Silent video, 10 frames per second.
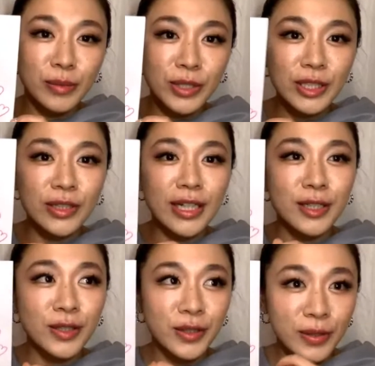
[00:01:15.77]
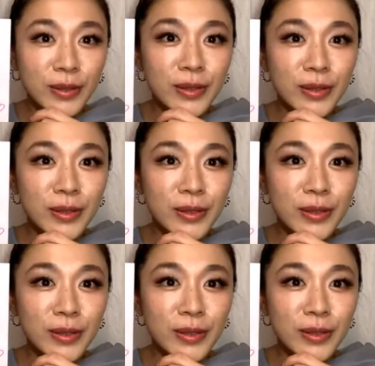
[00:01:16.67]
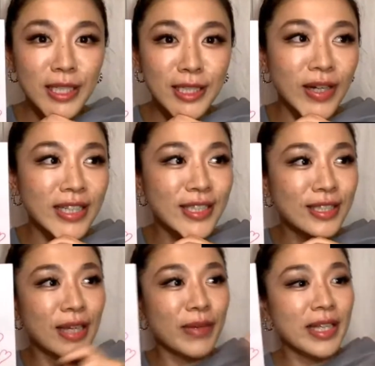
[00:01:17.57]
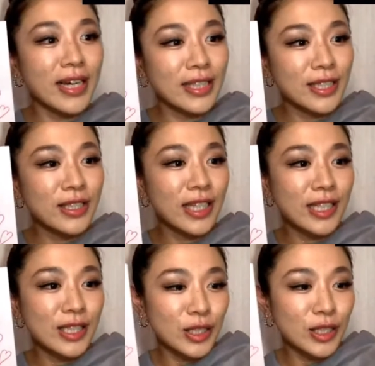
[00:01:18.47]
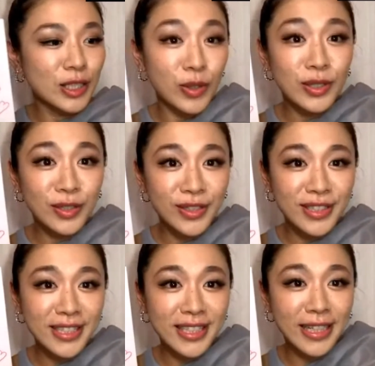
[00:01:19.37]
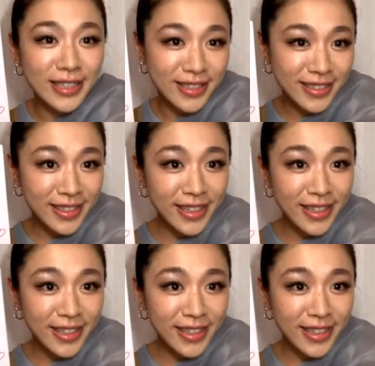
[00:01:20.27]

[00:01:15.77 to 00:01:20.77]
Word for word: 文字を書くことあとサプライズとかするために何か作ったりするのもすごく好きです。